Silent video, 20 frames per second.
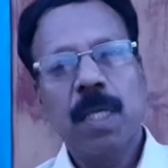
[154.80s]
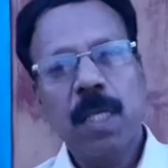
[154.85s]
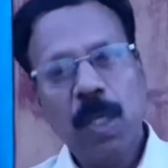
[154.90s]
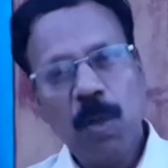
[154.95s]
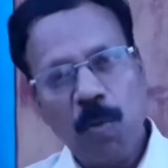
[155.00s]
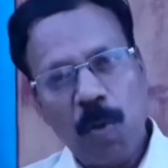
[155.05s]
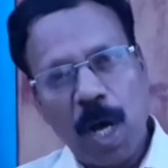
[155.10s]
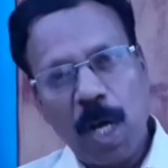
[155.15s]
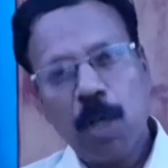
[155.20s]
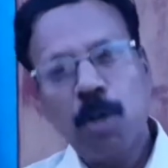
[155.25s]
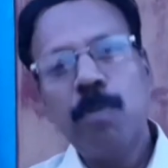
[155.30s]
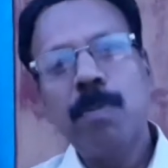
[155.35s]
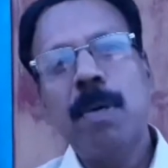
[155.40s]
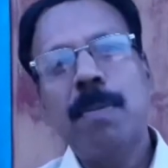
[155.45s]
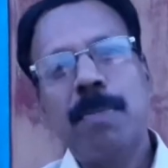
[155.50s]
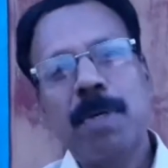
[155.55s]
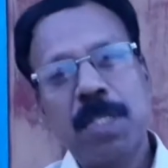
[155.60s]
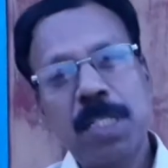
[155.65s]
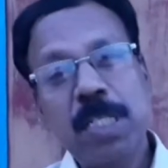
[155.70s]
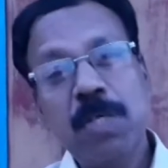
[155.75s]
ఈ వార్డు
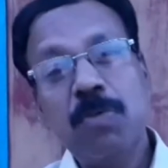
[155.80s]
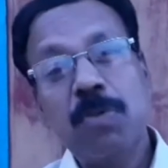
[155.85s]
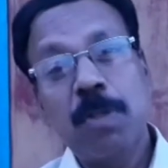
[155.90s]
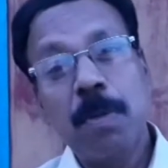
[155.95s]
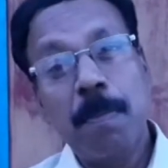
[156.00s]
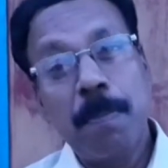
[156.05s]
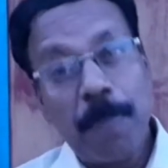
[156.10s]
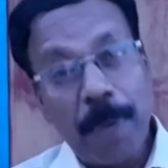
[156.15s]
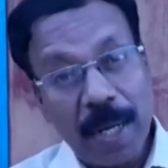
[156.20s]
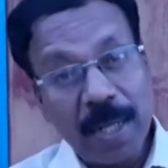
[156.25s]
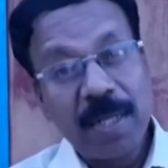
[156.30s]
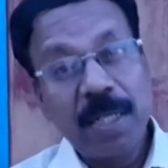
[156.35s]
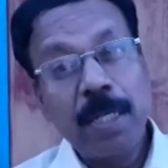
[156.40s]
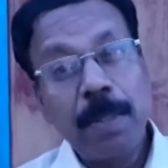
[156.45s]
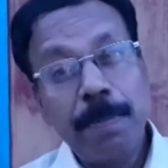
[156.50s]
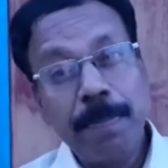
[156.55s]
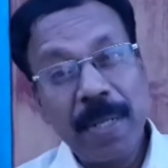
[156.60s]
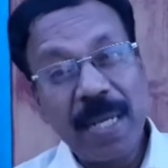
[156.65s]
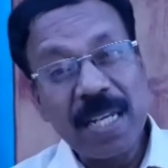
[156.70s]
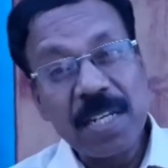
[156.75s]
మెంబర్ జీవితం పార్టీ
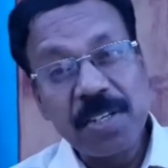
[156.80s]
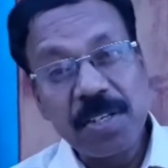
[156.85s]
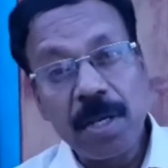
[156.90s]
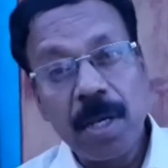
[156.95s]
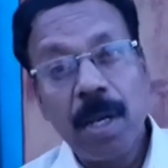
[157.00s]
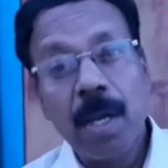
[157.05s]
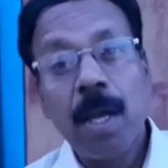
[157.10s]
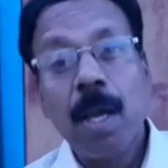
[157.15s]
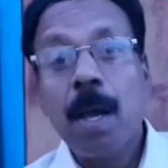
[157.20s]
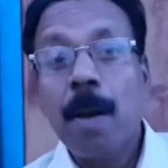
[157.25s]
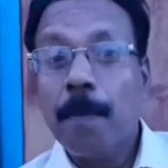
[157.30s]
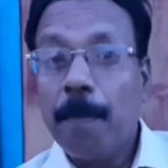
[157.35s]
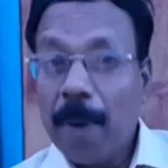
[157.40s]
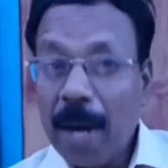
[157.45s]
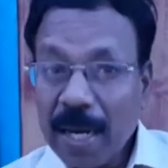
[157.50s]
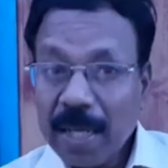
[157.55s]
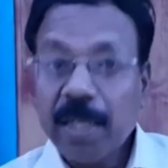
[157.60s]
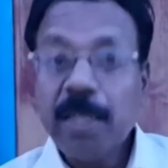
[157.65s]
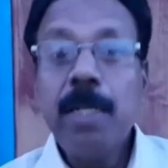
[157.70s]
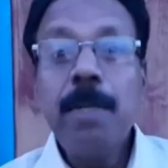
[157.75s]
భిక్ష
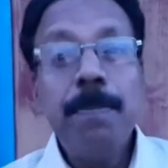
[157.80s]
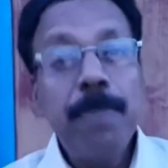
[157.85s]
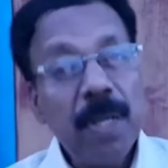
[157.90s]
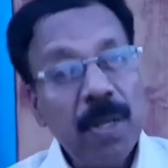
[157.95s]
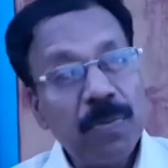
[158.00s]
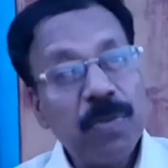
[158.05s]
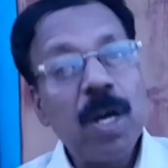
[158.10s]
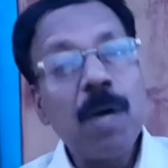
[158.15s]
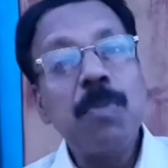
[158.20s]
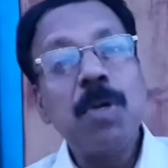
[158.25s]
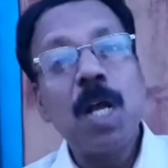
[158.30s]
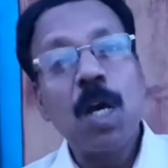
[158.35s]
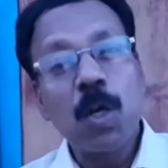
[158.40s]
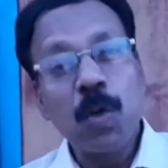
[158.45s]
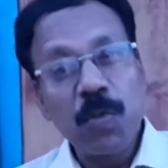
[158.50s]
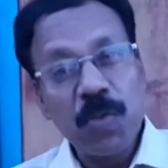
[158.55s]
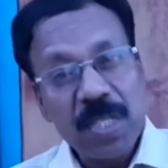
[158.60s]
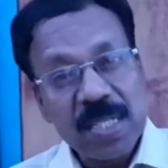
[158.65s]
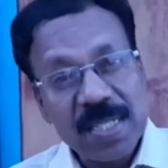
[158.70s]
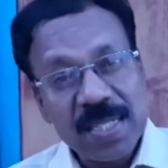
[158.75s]
పార్టీ బీఫామ్ నాకు
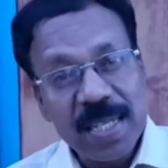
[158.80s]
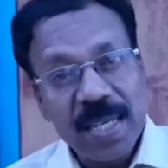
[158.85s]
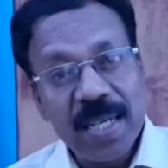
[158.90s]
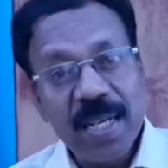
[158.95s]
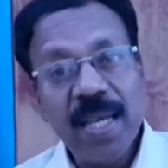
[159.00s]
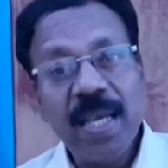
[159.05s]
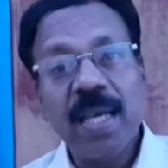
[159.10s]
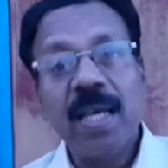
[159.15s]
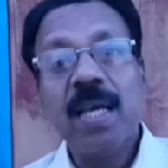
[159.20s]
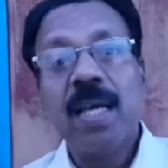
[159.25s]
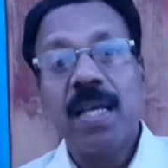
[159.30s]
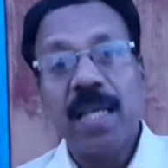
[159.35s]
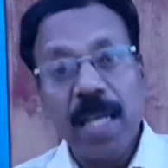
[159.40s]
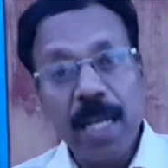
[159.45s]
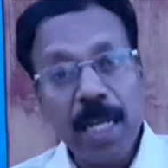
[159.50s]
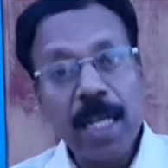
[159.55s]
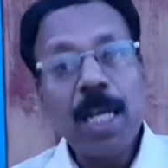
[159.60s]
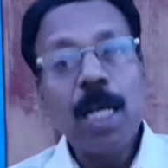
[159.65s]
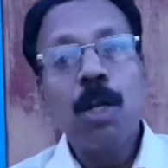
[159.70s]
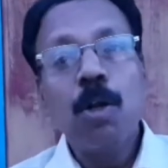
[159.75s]
ఇస్తేనే
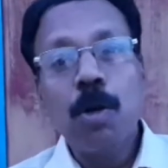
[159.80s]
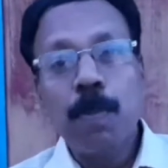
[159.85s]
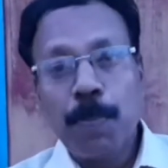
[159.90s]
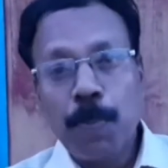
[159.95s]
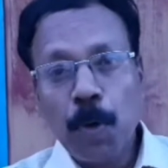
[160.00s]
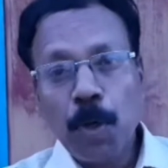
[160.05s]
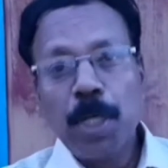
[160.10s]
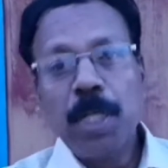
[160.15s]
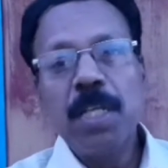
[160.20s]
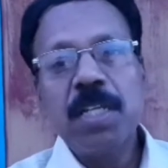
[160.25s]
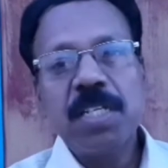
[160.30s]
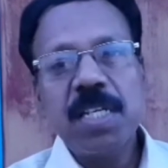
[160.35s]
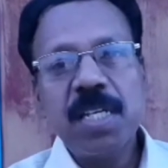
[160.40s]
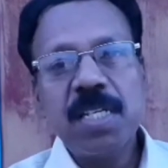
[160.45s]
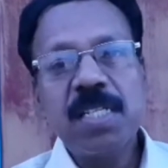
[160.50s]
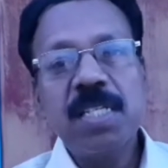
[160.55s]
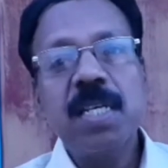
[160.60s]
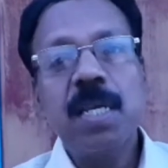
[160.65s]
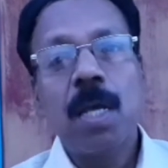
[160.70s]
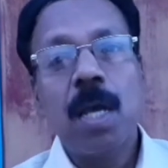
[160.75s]
ఎన్నికల్లో పోటీ
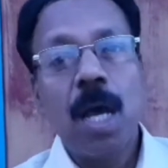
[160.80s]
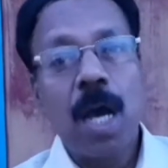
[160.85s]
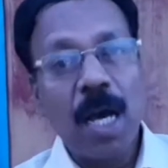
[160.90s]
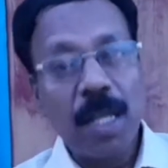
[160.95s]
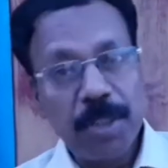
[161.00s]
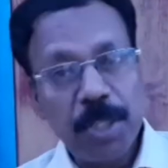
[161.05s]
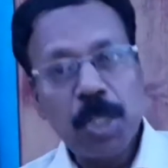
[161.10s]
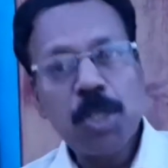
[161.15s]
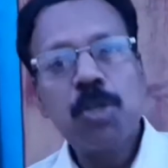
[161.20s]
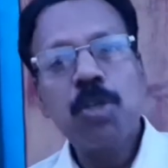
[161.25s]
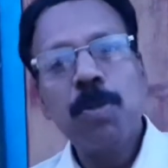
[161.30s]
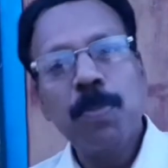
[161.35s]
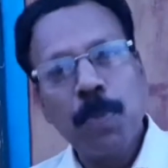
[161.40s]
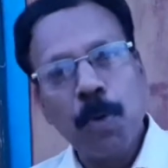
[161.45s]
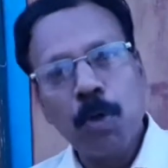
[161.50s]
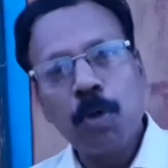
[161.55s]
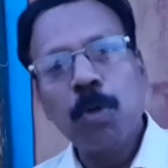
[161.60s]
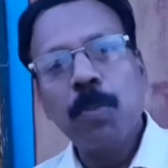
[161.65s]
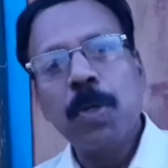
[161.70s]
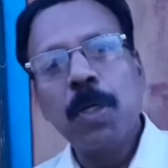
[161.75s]
చేసి అధ్యక్షుని
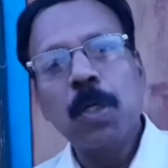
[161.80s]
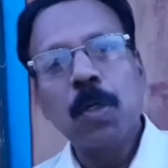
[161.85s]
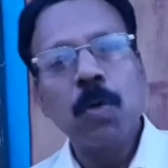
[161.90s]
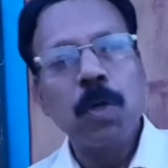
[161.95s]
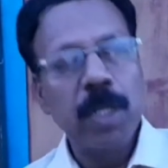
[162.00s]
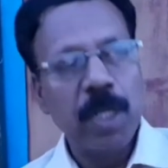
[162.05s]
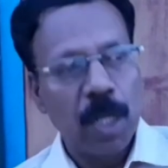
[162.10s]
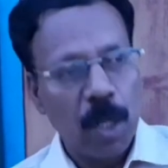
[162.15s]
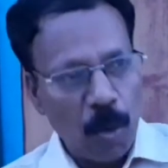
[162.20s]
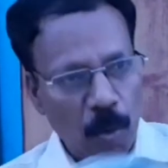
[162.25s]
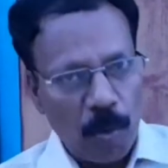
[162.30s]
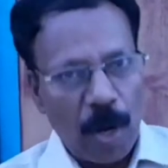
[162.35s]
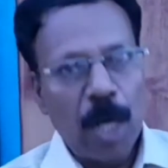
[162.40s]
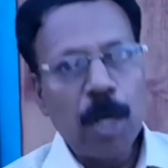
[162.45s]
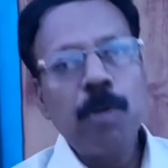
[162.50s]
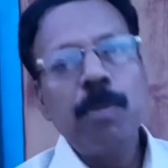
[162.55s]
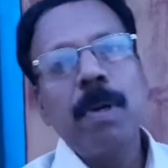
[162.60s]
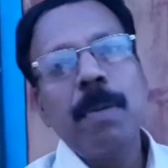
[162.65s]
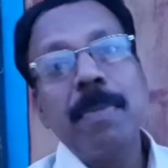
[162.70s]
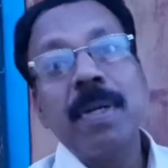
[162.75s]
ఫోటో పెట్టుకొని
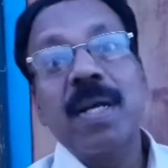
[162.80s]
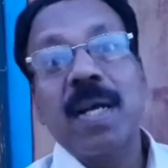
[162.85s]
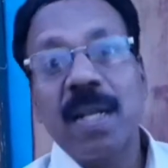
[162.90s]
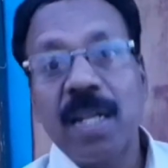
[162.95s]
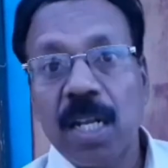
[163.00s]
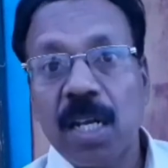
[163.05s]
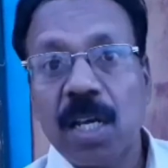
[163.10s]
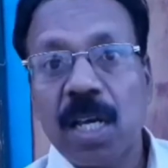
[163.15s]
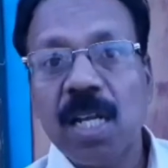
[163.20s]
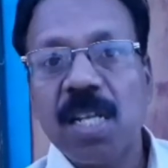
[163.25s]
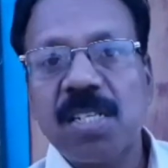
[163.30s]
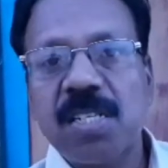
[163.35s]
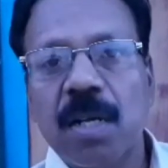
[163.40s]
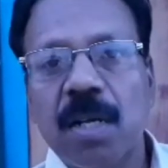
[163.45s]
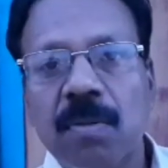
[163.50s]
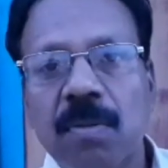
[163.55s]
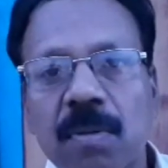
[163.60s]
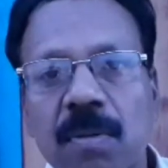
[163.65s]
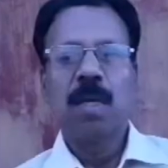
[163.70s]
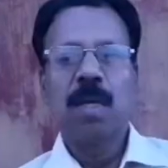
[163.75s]
వార్డు మెంబర్గా నేను గెలిచాను